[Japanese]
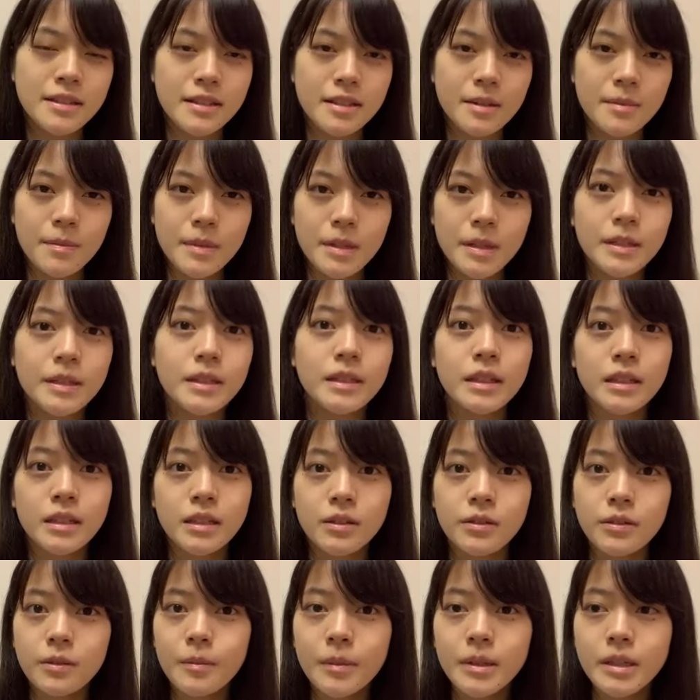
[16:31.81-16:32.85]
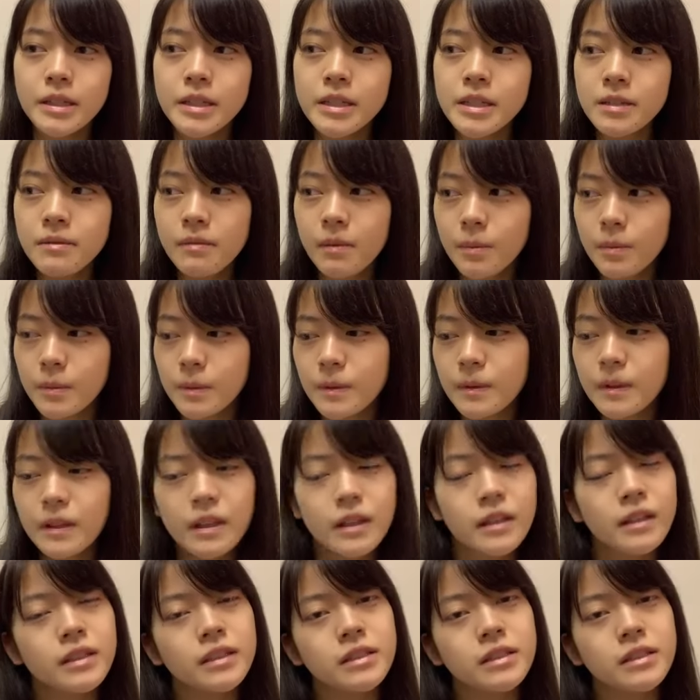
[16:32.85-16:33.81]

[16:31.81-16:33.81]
然見れてないんだよねまだ1問見てない